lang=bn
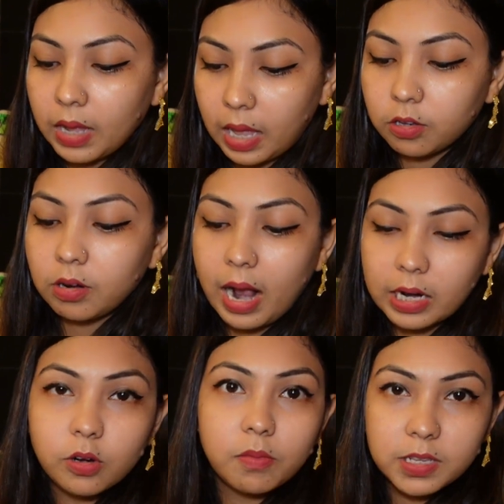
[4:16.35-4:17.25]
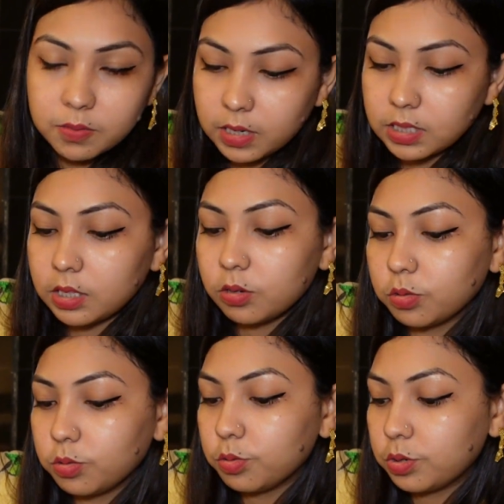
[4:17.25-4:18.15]
এখন আসল মেজবানের সাথে
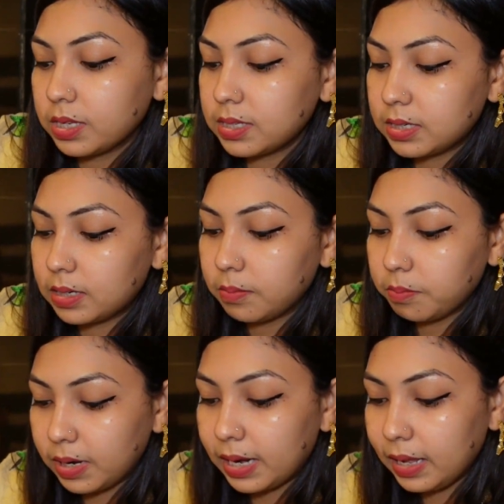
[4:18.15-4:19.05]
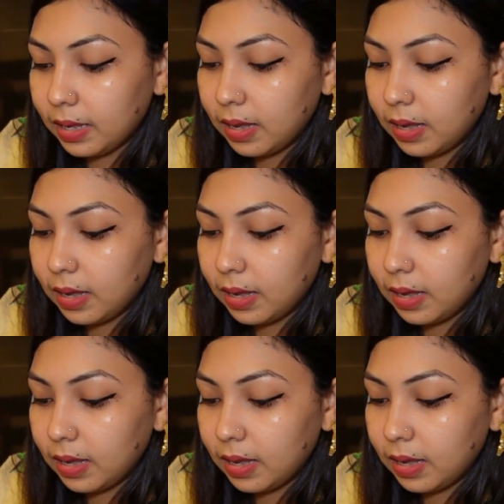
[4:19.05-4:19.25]
কতটুকু টেস্ট মিলে